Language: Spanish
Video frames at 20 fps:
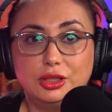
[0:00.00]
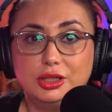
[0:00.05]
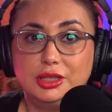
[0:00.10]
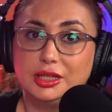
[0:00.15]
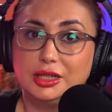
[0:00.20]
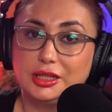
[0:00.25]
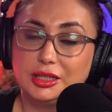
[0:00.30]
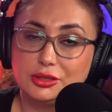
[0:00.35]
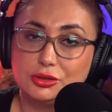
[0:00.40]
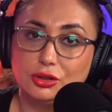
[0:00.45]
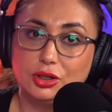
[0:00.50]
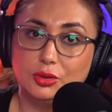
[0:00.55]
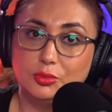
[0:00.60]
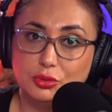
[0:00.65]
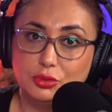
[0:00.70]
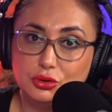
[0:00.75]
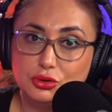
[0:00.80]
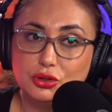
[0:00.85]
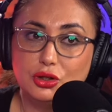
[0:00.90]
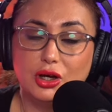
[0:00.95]
en el riesgo que
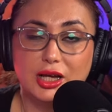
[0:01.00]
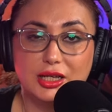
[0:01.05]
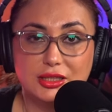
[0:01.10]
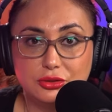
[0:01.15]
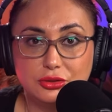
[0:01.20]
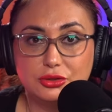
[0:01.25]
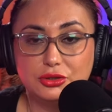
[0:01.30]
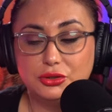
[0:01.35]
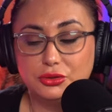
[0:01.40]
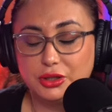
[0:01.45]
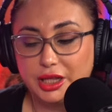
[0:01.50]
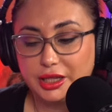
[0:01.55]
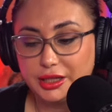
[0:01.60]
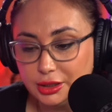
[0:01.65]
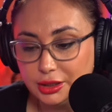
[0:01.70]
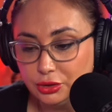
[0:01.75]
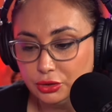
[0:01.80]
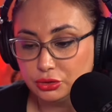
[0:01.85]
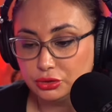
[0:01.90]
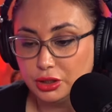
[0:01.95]
puso a sus
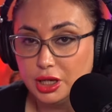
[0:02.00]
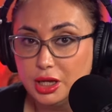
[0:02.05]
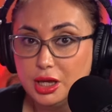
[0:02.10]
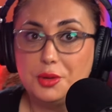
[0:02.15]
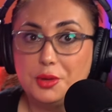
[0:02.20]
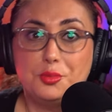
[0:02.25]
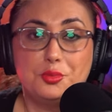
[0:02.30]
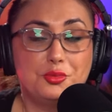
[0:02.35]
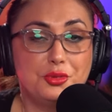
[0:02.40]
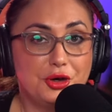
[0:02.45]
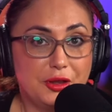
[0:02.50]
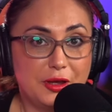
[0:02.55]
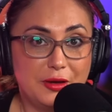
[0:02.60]
ciudadanos. Puede